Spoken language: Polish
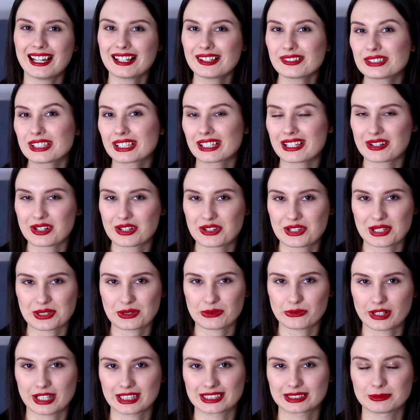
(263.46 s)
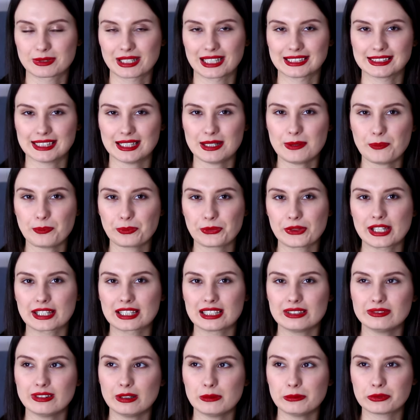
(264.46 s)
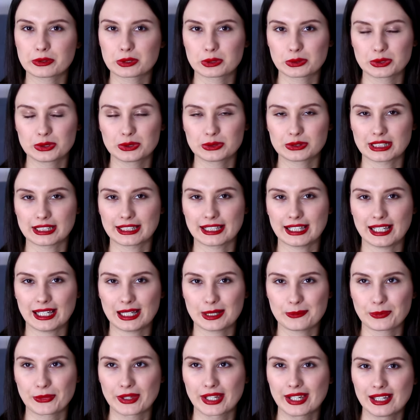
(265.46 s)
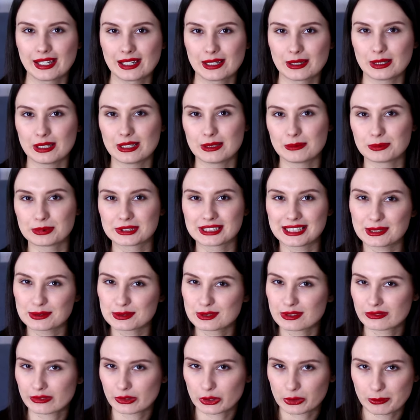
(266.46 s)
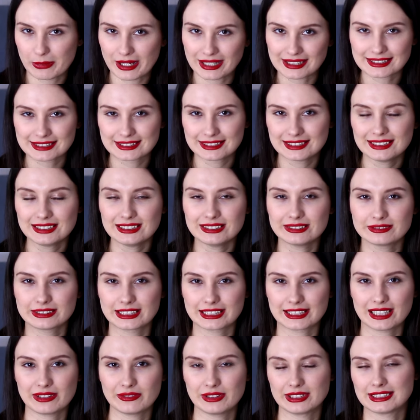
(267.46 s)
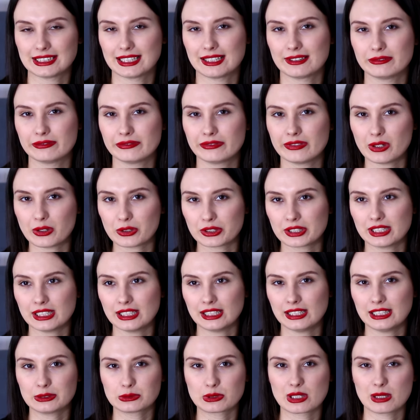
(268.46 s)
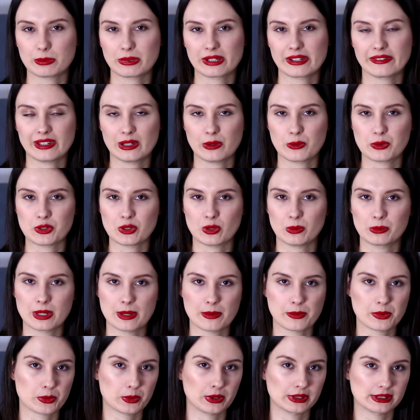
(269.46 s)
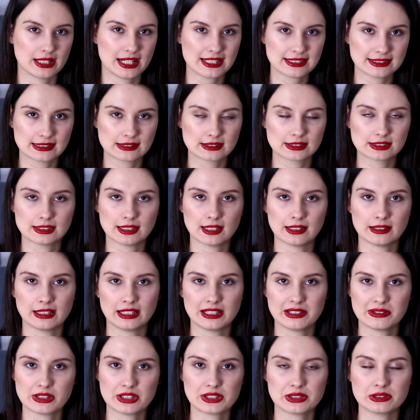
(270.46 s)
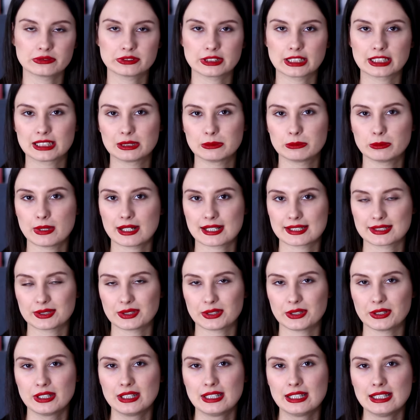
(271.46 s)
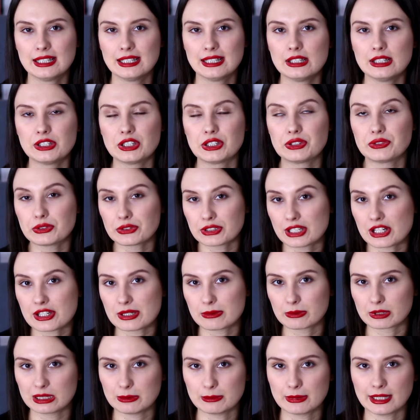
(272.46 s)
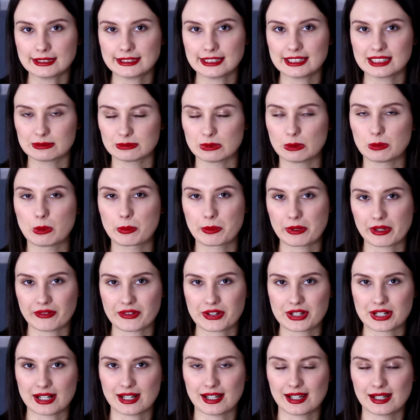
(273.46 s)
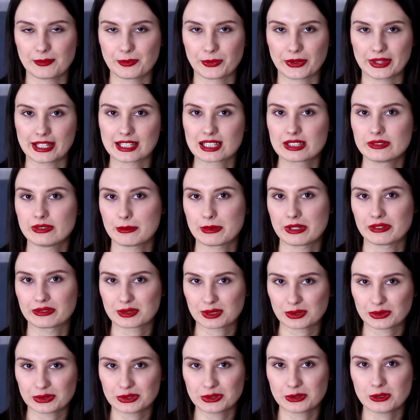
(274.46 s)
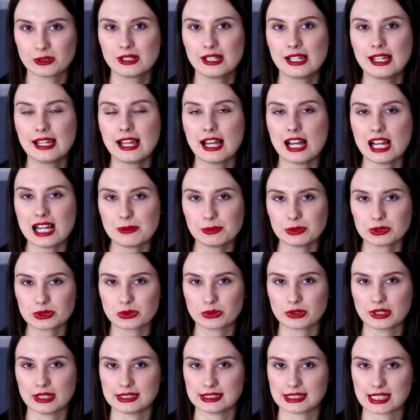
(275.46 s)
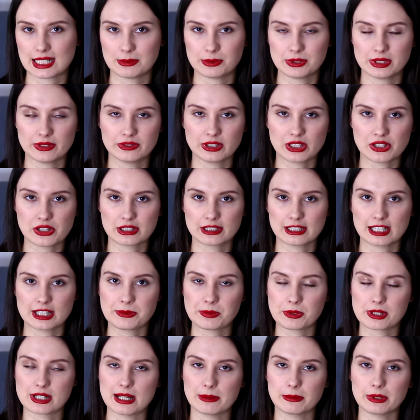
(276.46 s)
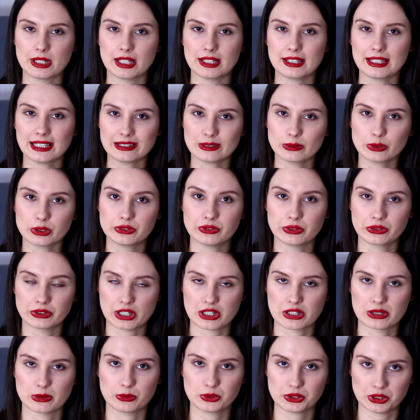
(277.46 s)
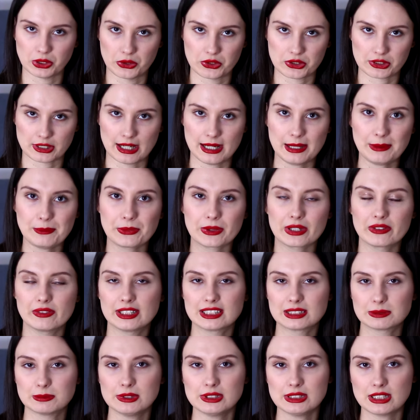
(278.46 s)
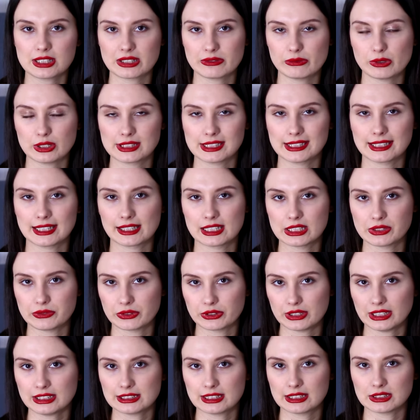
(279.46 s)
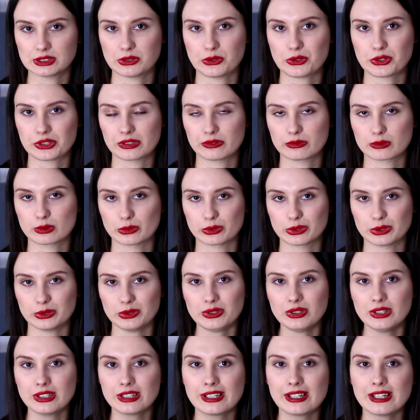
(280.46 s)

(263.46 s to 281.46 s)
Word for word: ale od jakiegoś czasu w każdym razie nagrywam w grudniu takie e, pseudo-vlogmasy, takie wiecie, vlogi, które pojawiają się u mnie na przykład raz na tydzień i one są w takim bardzo świątecznym klimacie, no bo po pierwsze nagrywam je w grudniu, a po drugie staram się w nich czytać przynajmniej jedną świąteczną książkę, więc myślę, że właśnie takie świąteczne książki w grudniu